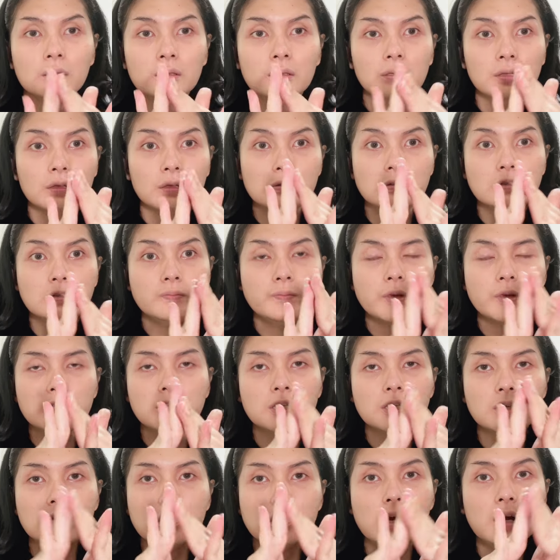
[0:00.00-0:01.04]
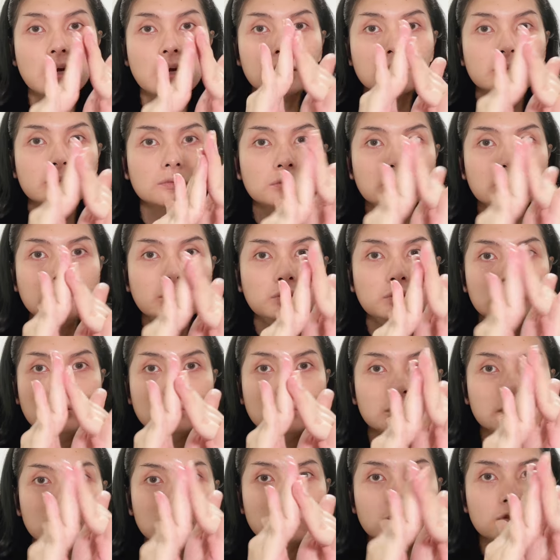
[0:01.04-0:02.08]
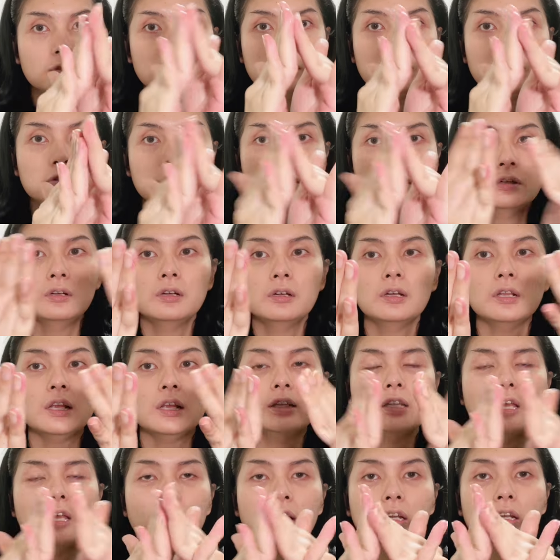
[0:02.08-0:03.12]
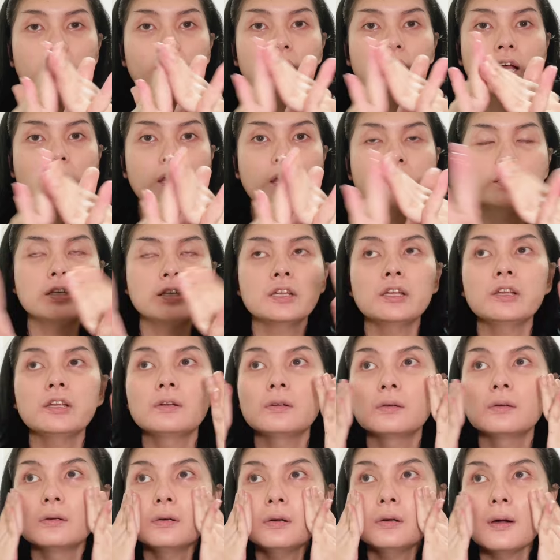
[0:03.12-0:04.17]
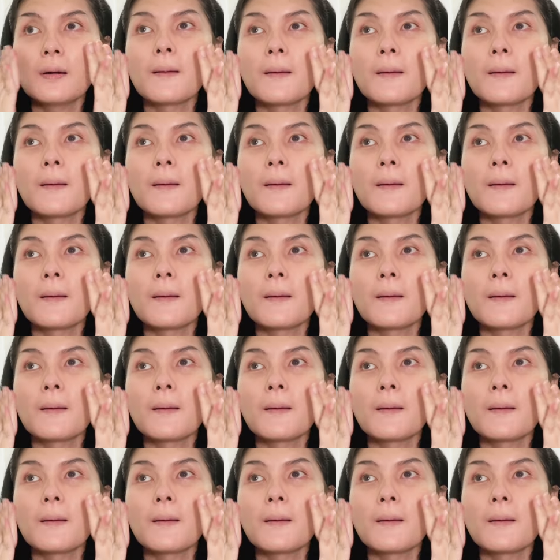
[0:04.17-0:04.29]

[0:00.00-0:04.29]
Terus biasanya aku katain di tangan sini dulu